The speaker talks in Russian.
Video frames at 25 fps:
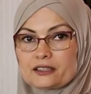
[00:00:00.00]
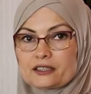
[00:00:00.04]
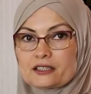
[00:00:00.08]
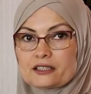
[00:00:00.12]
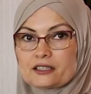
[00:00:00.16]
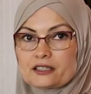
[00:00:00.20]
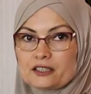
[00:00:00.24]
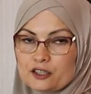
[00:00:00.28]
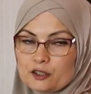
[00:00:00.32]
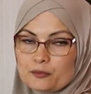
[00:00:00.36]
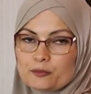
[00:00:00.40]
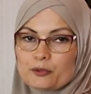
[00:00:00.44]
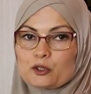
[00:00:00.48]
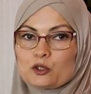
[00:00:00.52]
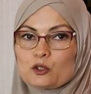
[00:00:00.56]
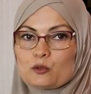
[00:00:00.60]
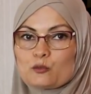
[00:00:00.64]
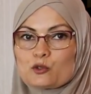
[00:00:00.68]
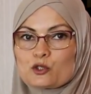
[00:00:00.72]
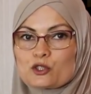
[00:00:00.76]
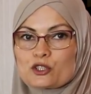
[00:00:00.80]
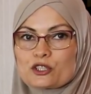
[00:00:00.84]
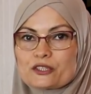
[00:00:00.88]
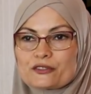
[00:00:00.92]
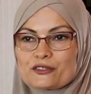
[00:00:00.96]
нас. И
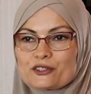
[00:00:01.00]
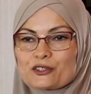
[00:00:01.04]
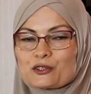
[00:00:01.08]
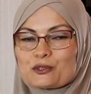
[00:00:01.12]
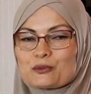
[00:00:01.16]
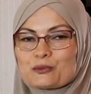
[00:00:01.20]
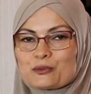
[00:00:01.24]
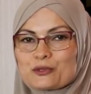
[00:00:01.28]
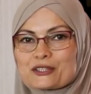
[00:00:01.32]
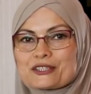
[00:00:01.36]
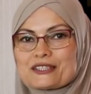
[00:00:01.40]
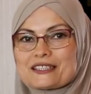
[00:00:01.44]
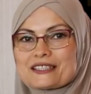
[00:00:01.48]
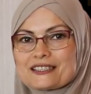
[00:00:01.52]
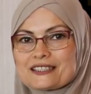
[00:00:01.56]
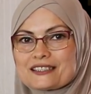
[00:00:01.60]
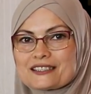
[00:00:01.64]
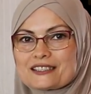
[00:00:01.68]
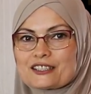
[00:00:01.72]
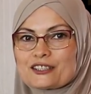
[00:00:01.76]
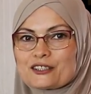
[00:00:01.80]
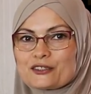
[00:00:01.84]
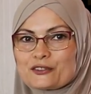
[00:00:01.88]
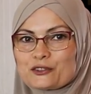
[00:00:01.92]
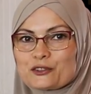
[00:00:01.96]
потом уже сверху можно
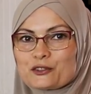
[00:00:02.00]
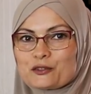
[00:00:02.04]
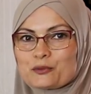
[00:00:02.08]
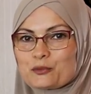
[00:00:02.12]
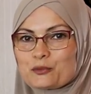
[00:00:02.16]
одеть головной